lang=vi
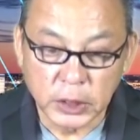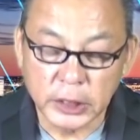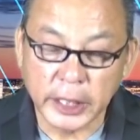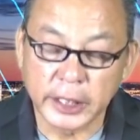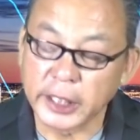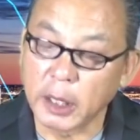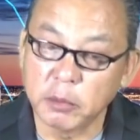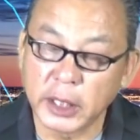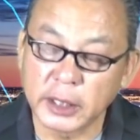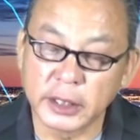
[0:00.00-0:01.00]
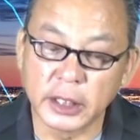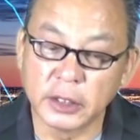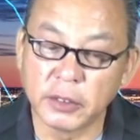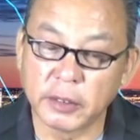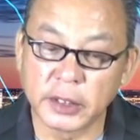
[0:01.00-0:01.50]
Trước đây thì cấm rất là
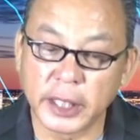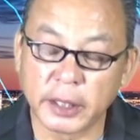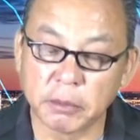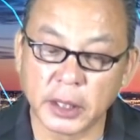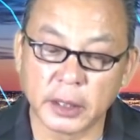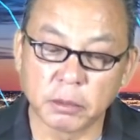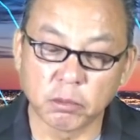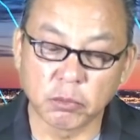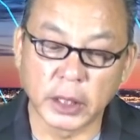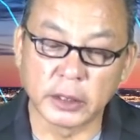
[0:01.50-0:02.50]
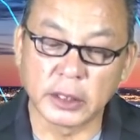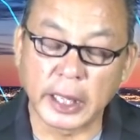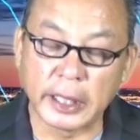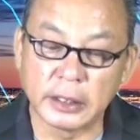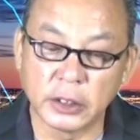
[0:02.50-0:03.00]
dữ về vấn đề mà cần
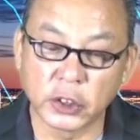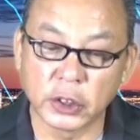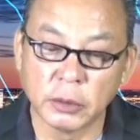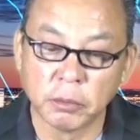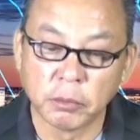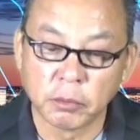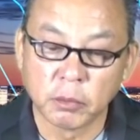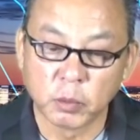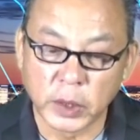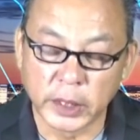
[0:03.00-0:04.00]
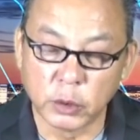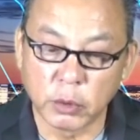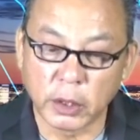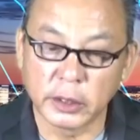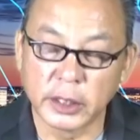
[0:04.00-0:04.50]
sa nhưng thì lúc
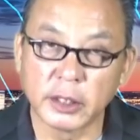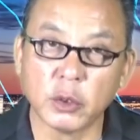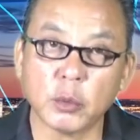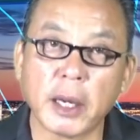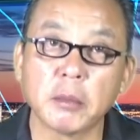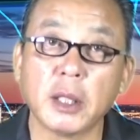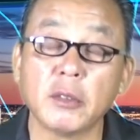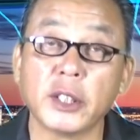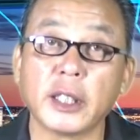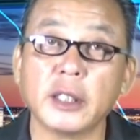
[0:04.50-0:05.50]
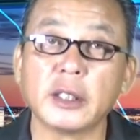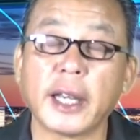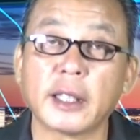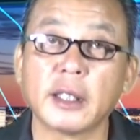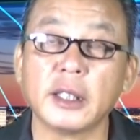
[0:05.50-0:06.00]
đó những cái vụ bắt bớ về cần
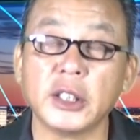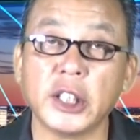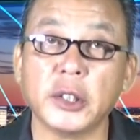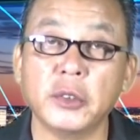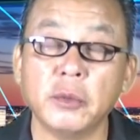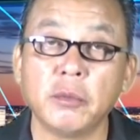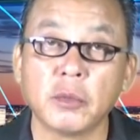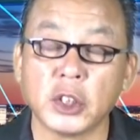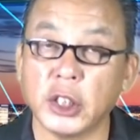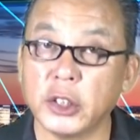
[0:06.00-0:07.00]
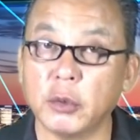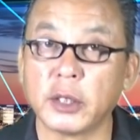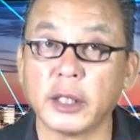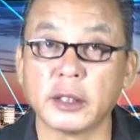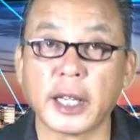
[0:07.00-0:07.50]
sa rất là nhiều sử dụng
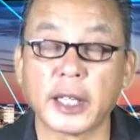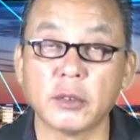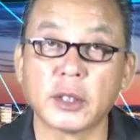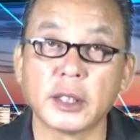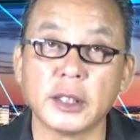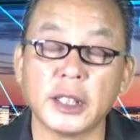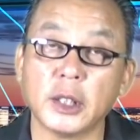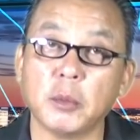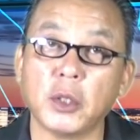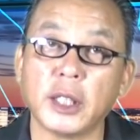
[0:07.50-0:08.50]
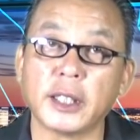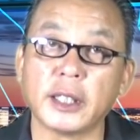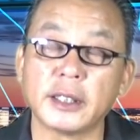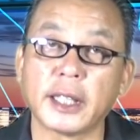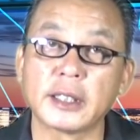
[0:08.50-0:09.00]
cần sa cũng rất là nhiều mỗi lần
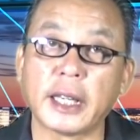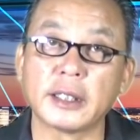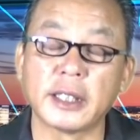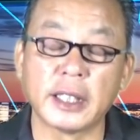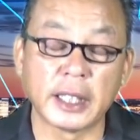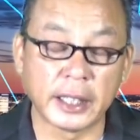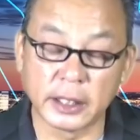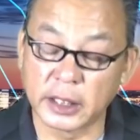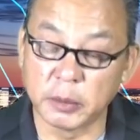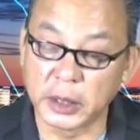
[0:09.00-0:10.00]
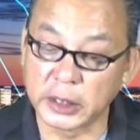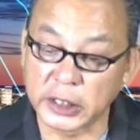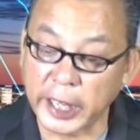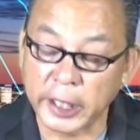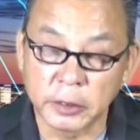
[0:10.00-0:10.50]
cảnh sát chặn xe lại là tìm cần
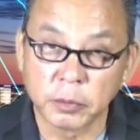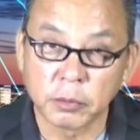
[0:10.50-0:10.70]
sa